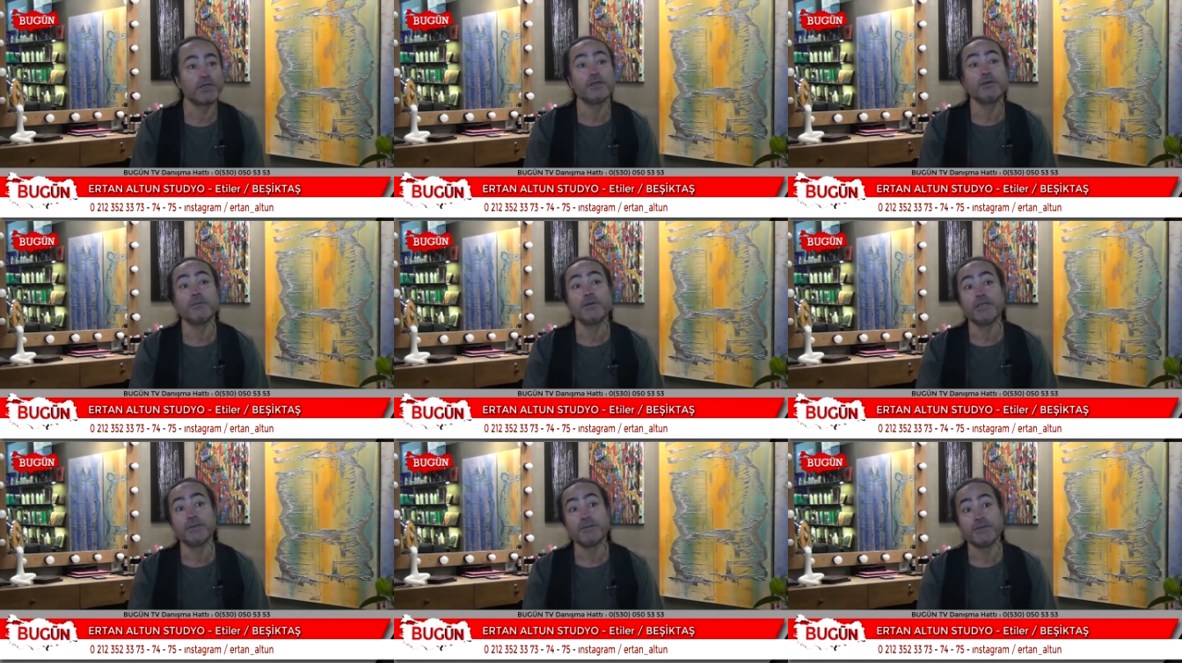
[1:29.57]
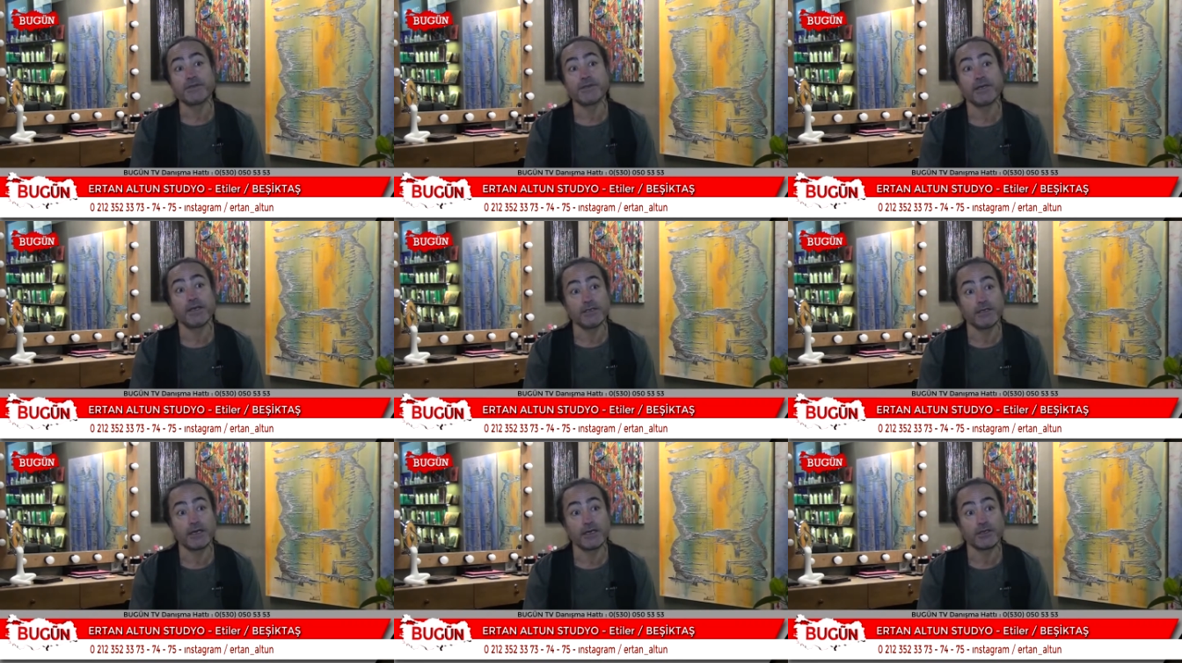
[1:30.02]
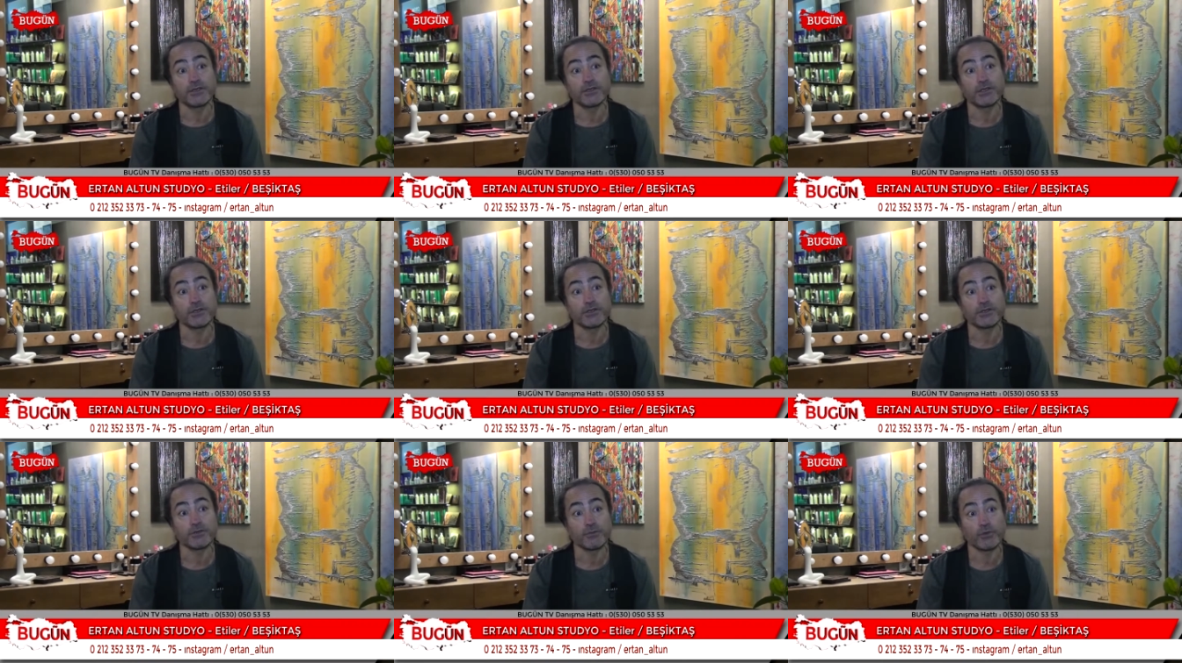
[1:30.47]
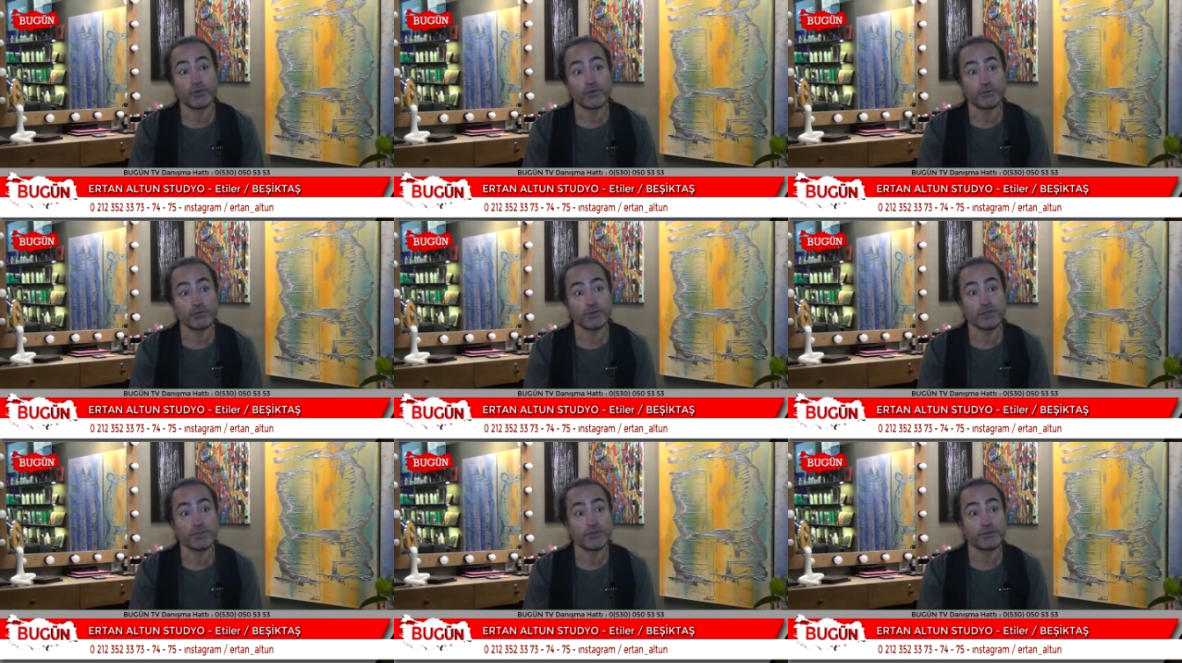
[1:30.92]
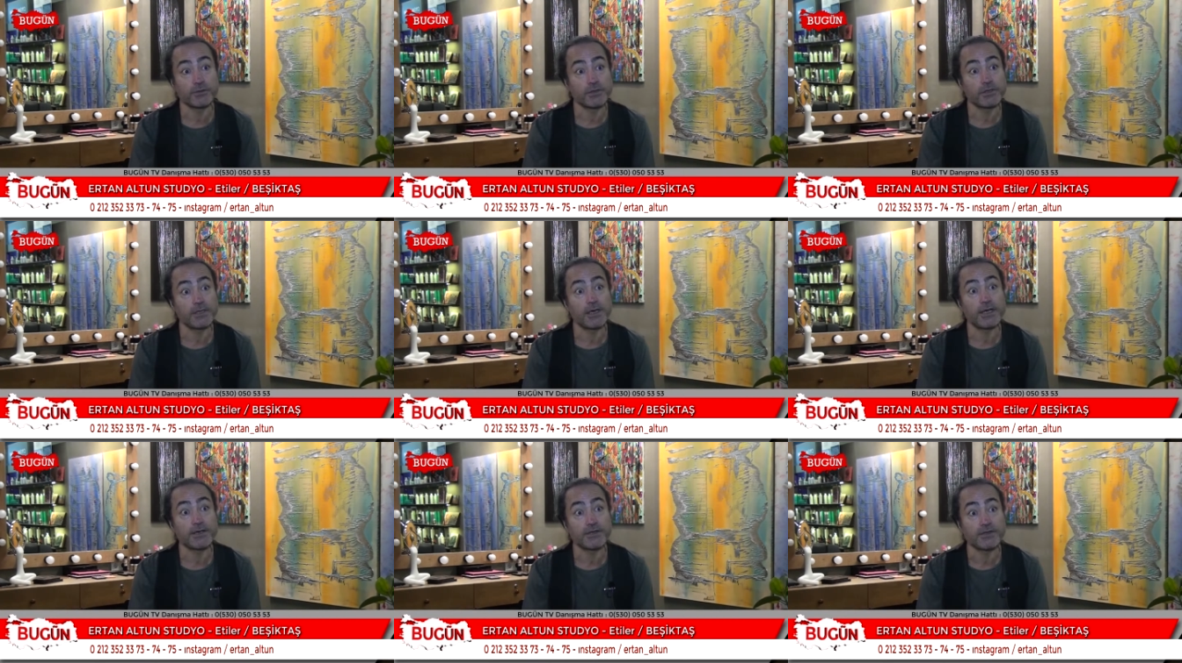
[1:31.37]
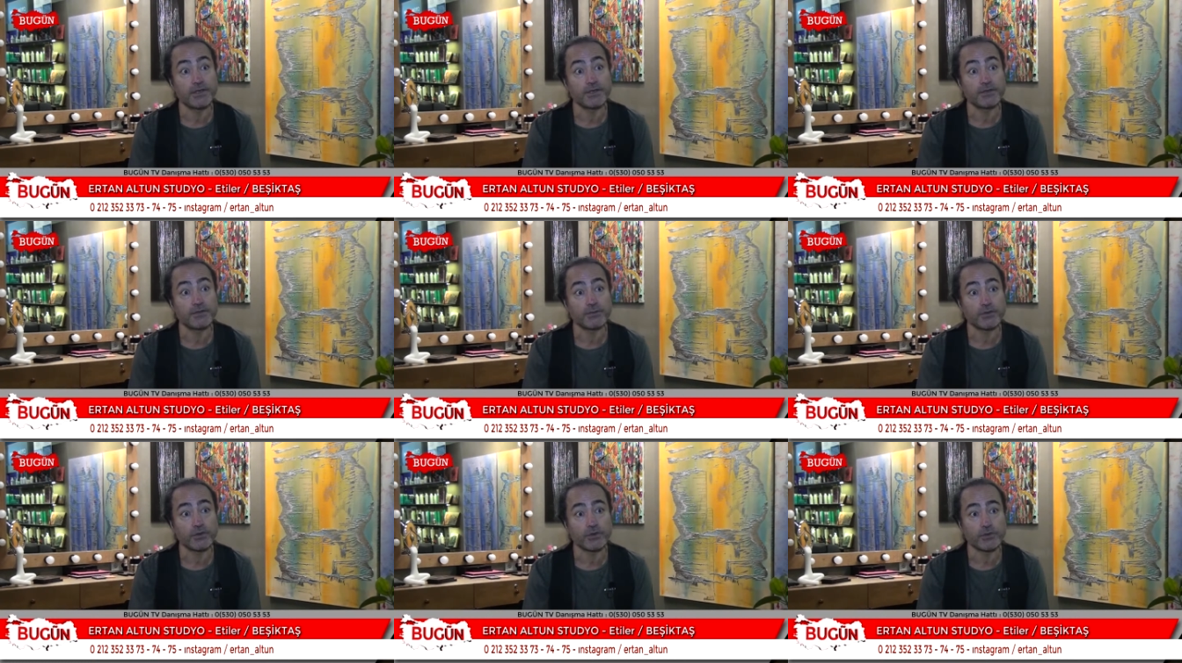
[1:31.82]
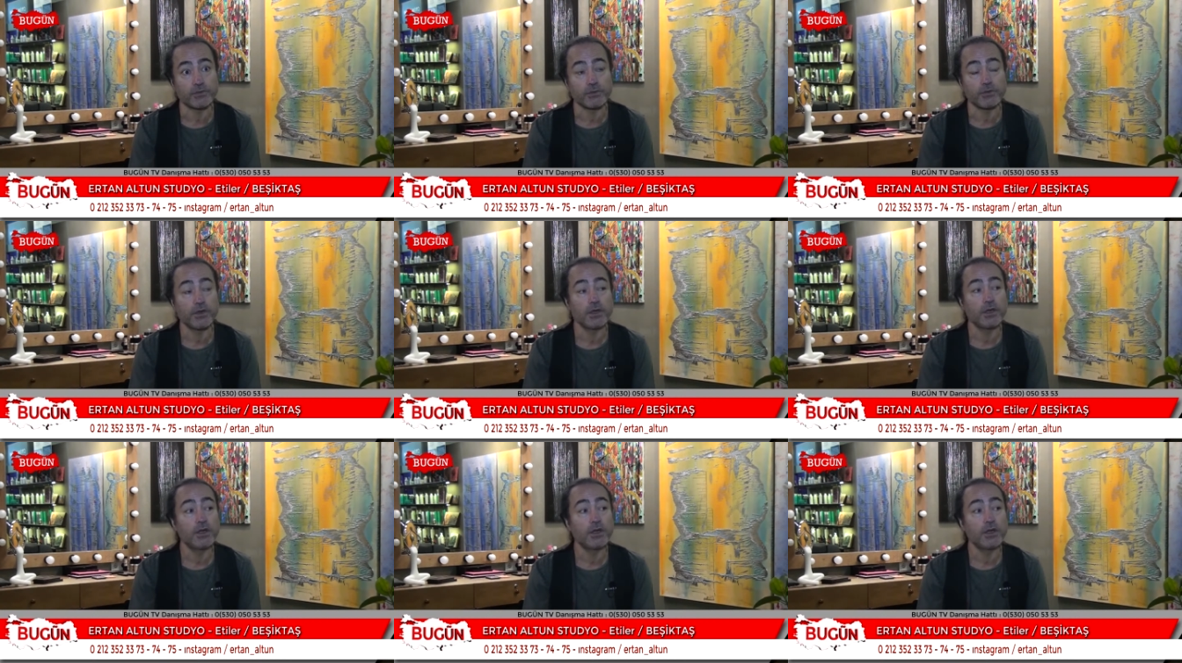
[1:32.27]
Tanımadığım insanlarla çalışmıyorum. Çalışmayı tercih etmiyorum.